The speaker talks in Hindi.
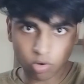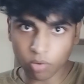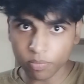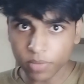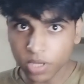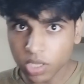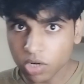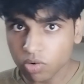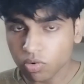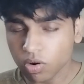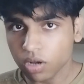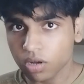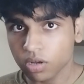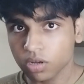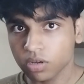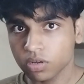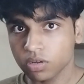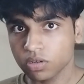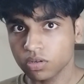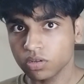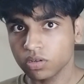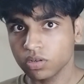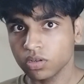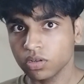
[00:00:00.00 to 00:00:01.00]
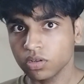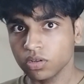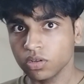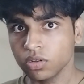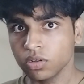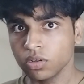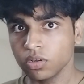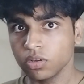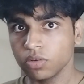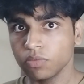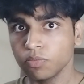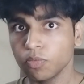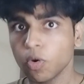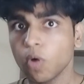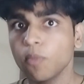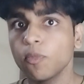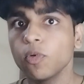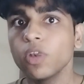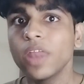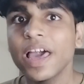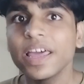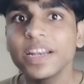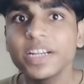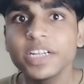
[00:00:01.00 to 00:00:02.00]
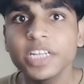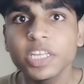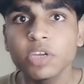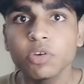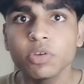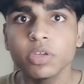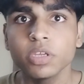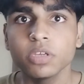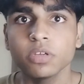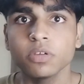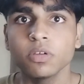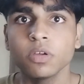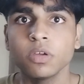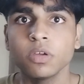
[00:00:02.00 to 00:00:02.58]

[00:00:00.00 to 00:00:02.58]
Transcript: वो अमीर हुआ पॉपुलैरिटी हुई